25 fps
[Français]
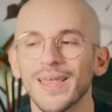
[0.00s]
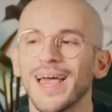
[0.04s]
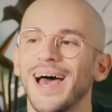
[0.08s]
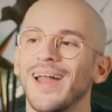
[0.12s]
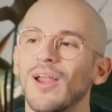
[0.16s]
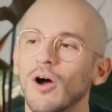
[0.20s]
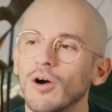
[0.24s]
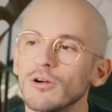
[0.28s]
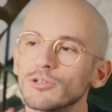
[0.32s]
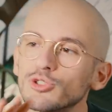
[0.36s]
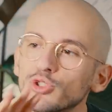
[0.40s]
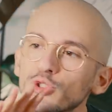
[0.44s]

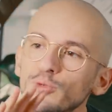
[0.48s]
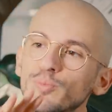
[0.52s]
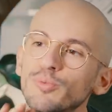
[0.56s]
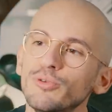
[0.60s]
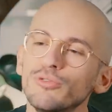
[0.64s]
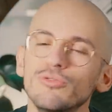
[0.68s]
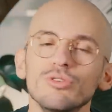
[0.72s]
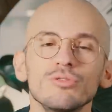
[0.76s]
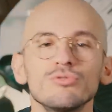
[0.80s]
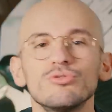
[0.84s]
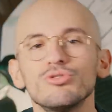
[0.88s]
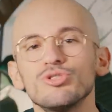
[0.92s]
Alors, je suis
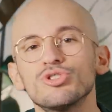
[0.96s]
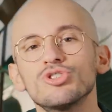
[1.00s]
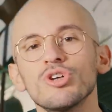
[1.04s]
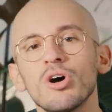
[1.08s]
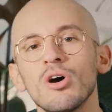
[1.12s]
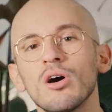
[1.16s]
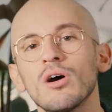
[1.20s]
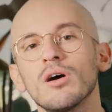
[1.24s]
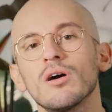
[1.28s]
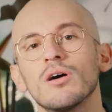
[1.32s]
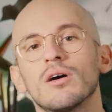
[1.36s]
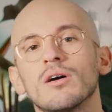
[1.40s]
plutôt du
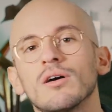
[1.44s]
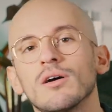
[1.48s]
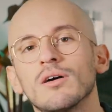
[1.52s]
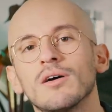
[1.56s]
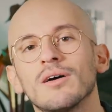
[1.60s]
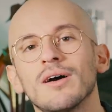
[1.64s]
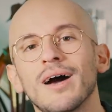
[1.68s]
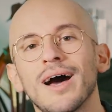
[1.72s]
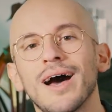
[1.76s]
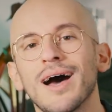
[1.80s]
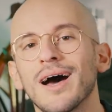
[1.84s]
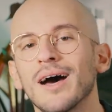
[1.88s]
genre
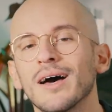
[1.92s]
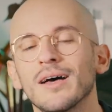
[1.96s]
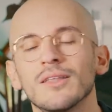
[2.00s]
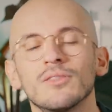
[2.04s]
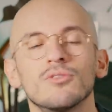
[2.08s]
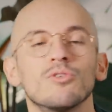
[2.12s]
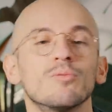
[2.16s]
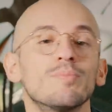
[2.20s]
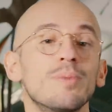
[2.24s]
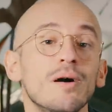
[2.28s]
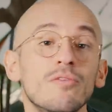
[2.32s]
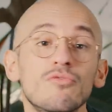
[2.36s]
euh, à
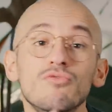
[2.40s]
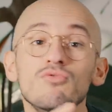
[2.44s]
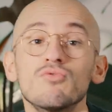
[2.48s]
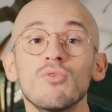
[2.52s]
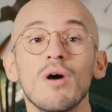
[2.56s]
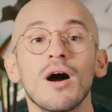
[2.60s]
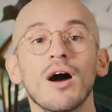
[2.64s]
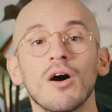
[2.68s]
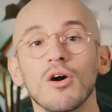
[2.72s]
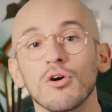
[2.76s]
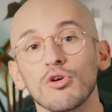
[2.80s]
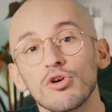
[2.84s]
ne pas
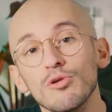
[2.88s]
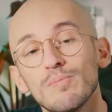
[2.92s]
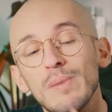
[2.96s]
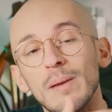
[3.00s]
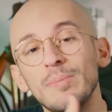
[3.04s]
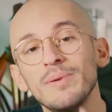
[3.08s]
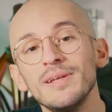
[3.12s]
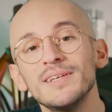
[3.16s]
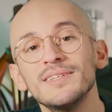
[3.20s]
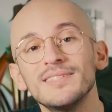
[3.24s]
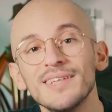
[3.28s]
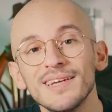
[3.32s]
vouloir
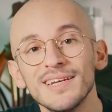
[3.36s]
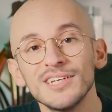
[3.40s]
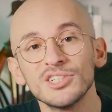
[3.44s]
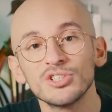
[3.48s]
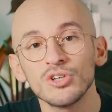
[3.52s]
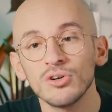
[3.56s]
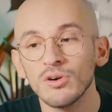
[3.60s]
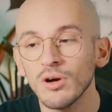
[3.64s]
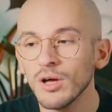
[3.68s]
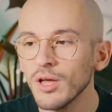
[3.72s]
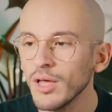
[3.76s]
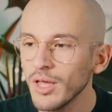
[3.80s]
culpabiliser les
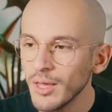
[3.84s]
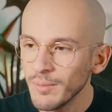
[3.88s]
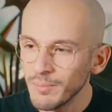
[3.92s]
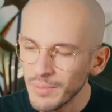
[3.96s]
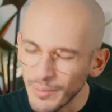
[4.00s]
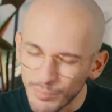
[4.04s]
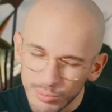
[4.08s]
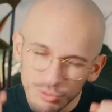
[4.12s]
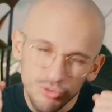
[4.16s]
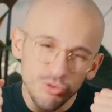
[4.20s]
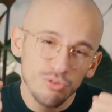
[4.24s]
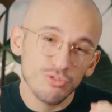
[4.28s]
gens,
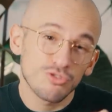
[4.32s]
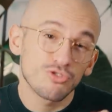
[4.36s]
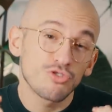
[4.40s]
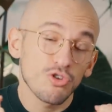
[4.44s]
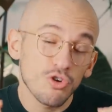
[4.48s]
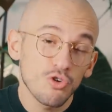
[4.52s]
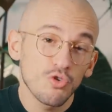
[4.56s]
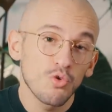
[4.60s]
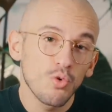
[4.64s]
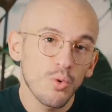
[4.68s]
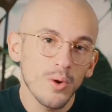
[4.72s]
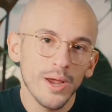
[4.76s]
mais plutôt
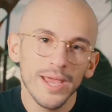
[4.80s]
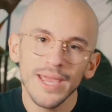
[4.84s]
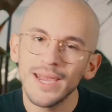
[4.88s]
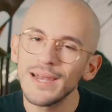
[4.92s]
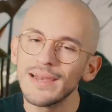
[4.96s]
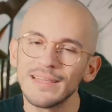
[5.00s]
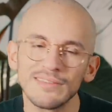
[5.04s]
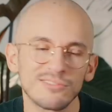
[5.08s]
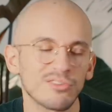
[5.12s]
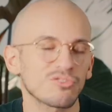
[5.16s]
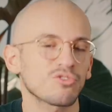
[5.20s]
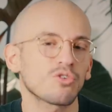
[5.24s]
secouer
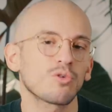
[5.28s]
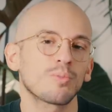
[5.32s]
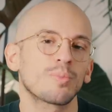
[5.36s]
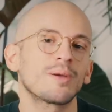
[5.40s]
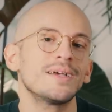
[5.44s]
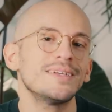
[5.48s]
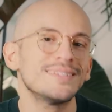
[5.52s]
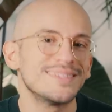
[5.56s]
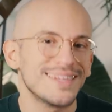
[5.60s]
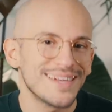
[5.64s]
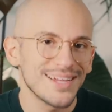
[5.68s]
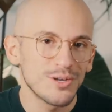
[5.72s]
les
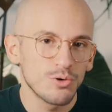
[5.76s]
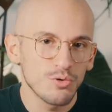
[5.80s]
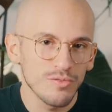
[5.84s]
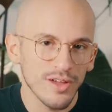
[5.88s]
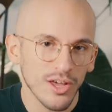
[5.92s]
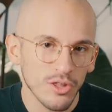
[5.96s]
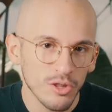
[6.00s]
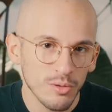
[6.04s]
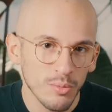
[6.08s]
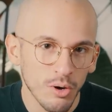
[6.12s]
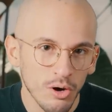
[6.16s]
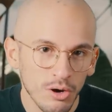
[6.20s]
entreprises et les
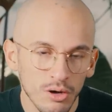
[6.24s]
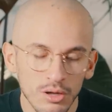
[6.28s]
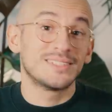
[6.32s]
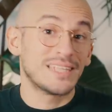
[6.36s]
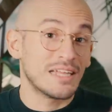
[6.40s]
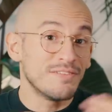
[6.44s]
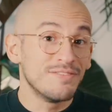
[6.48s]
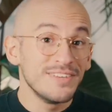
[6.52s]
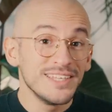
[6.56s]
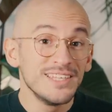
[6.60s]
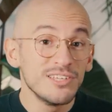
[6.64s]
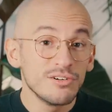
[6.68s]
gouvernements.
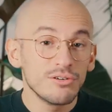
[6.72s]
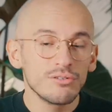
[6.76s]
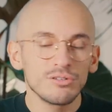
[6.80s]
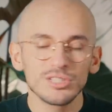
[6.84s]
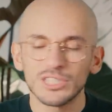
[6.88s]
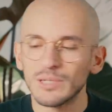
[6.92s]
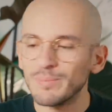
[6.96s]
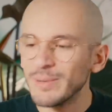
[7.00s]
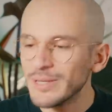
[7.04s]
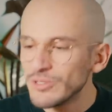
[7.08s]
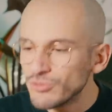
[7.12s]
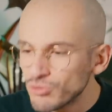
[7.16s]
Cette vidéo,
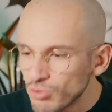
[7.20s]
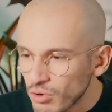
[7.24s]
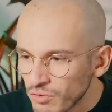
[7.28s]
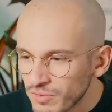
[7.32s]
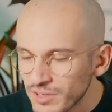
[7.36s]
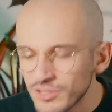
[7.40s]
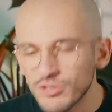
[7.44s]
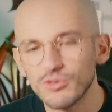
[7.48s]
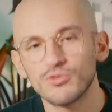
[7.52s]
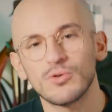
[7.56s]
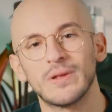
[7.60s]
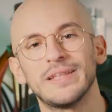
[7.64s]
j'ai pas du tout
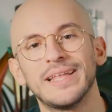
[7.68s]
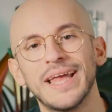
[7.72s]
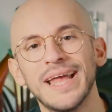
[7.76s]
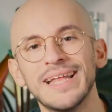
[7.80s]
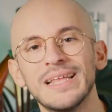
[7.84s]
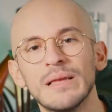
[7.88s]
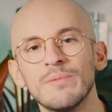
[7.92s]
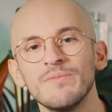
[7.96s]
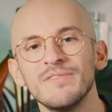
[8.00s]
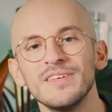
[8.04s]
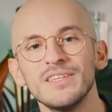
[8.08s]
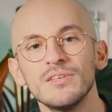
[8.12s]
envie que ce soit une
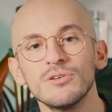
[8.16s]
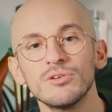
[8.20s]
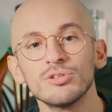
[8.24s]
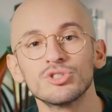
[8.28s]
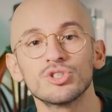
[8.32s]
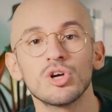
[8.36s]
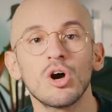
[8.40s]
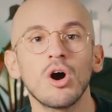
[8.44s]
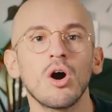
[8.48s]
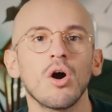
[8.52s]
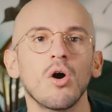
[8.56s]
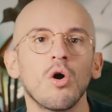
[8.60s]
énième vidéo
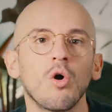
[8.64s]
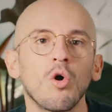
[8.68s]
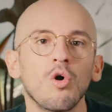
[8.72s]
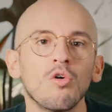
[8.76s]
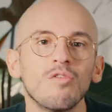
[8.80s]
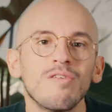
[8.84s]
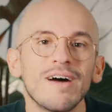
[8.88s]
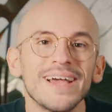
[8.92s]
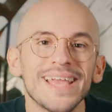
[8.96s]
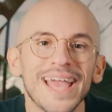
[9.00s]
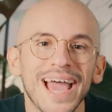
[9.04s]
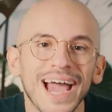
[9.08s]
genre
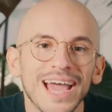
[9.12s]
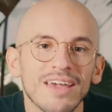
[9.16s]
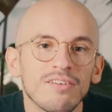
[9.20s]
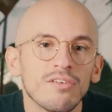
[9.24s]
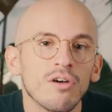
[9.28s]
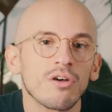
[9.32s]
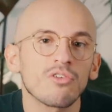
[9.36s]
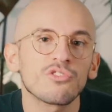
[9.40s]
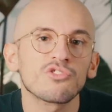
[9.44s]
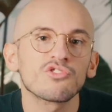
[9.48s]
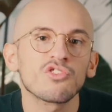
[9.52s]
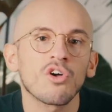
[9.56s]
on va y
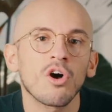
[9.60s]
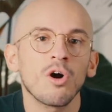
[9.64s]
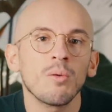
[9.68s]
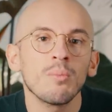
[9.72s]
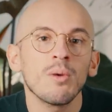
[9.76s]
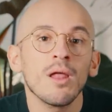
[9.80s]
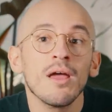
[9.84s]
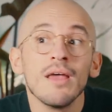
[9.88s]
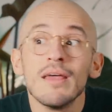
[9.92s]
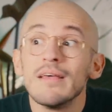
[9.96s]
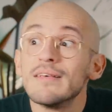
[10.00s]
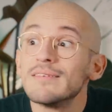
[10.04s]
arriver
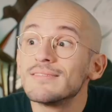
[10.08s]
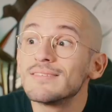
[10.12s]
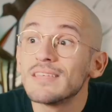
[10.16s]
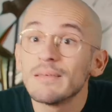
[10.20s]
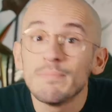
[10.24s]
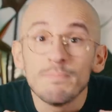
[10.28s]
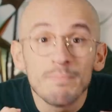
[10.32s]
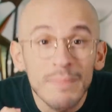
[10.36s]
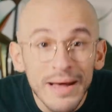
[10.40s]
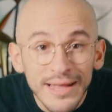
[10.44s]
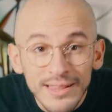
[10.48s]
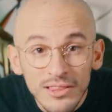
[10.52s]
ensemble,
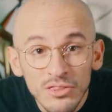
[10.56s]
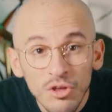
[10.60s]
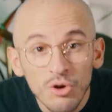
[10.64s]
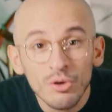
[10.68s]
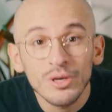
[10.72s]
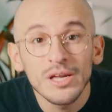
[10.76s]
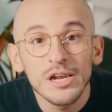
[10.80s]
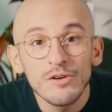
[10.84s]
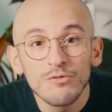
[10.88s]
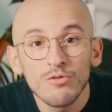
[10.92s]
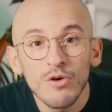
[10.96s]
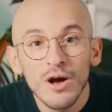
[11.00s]
c'est maintenant
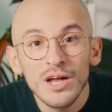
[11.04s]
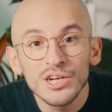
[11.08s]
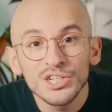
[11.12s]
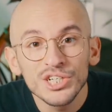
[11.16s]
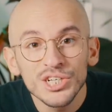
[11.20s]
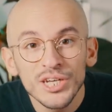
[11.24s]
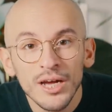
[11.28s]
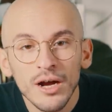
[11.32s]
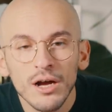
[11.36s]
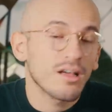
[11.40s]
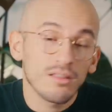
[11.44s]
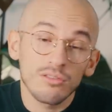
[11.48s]
qu'il faut
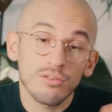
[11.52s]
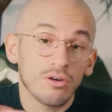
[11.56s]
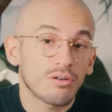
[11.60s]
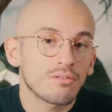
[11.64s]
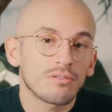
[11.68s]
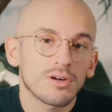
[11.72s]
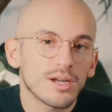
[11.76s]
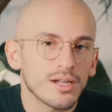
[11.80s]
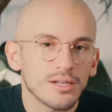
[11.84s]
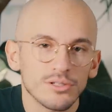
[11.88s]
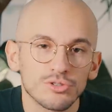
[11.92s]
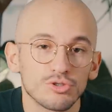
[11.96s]
agir. Non,
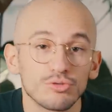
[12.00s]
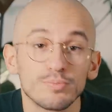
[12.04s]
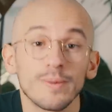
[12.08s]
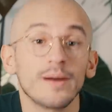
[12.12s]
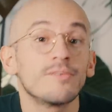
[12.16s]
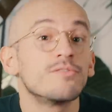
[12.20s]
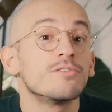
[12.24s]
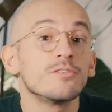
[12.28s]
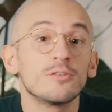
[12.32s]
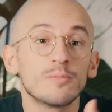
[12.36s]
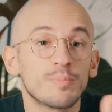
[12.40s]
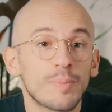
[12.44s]
voilà, je suis
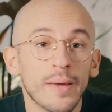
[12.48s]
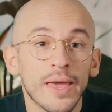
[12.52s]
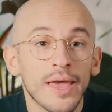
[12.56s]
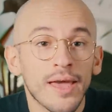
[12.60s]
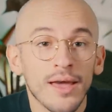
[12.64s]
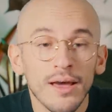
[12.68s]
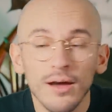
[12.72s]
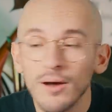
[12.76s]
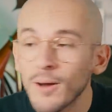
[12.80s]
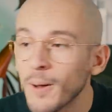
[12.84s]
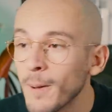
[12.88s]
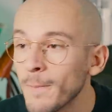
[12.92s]
pas votre
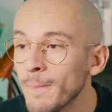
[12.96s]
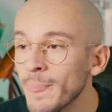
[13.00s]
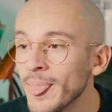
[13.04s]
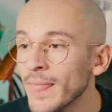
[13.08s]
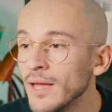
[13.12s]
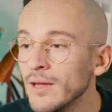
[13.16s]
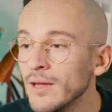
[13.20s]
père. Euh,